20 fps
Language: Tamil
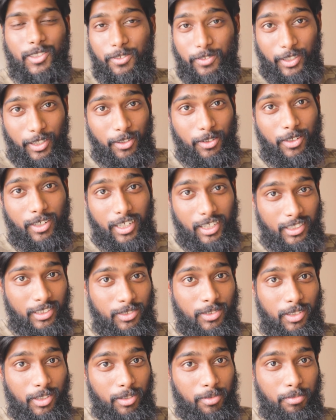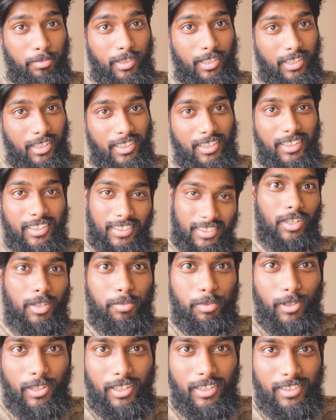ஸோ வீடியோ கடைசி வரைக்கும் பாருங்கள் வாங்க
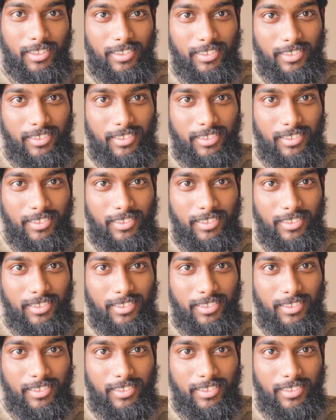போகலாம்